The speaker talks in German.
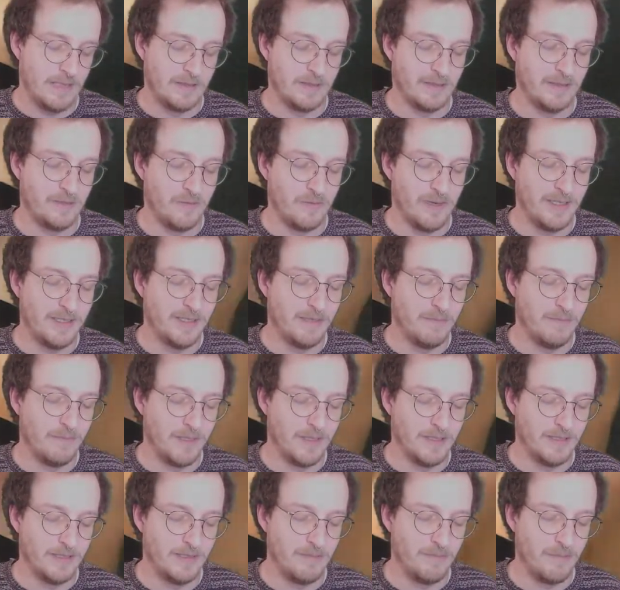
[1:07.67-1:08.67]
Also das
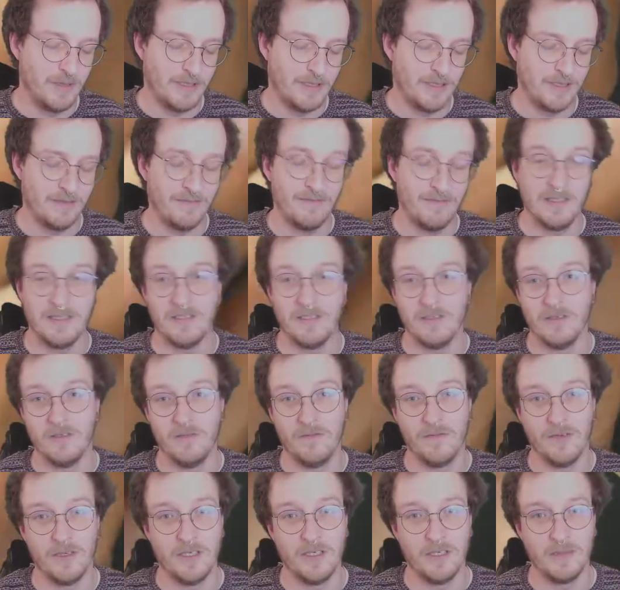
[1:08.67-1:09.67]
random Blister-Päckchen, was sich
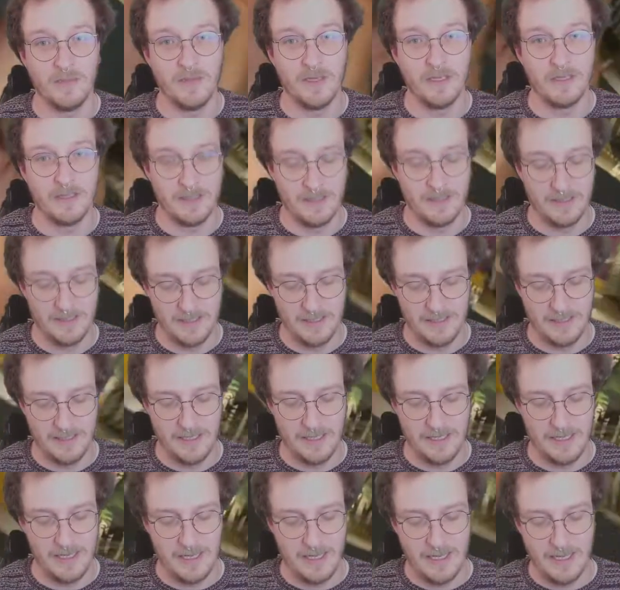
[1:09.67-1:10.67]
auch wirklich mal
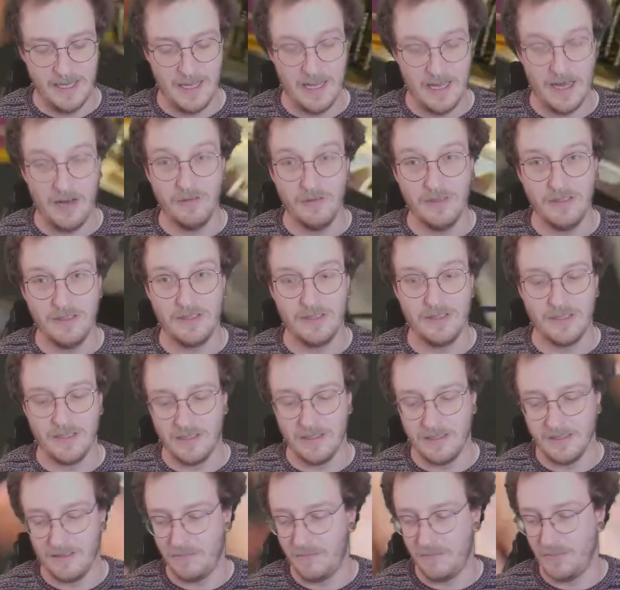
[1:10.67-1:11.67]

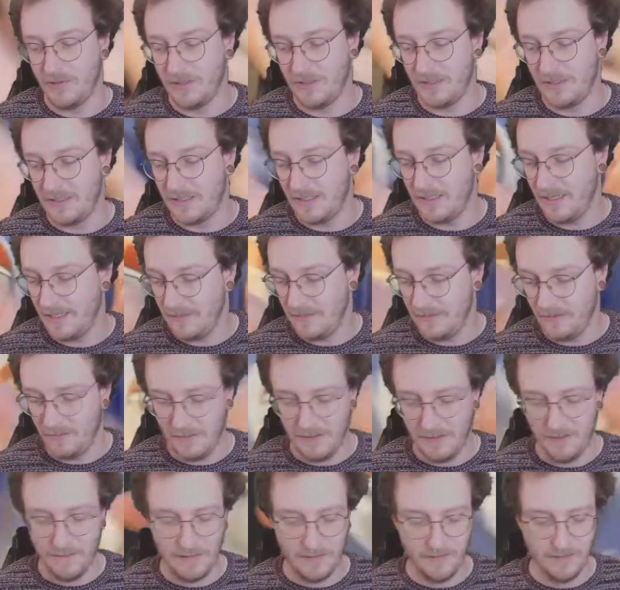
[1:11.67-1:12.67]
auszahlt. Potenzial
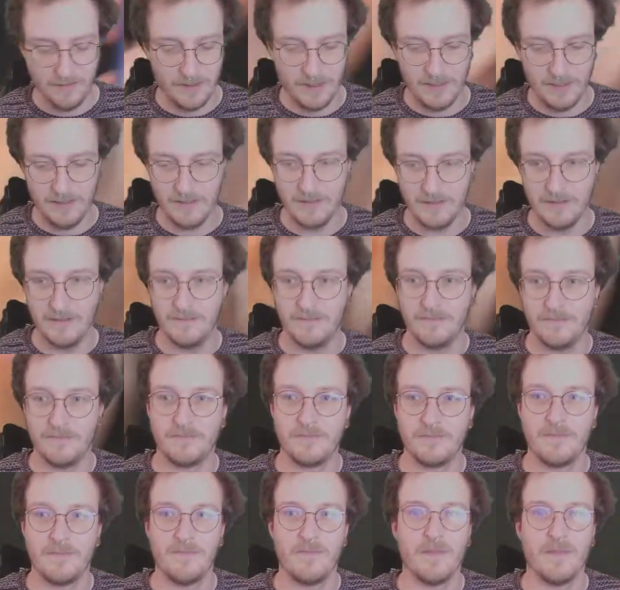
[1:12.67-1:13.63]
ist auf jeden Fall vorhanden.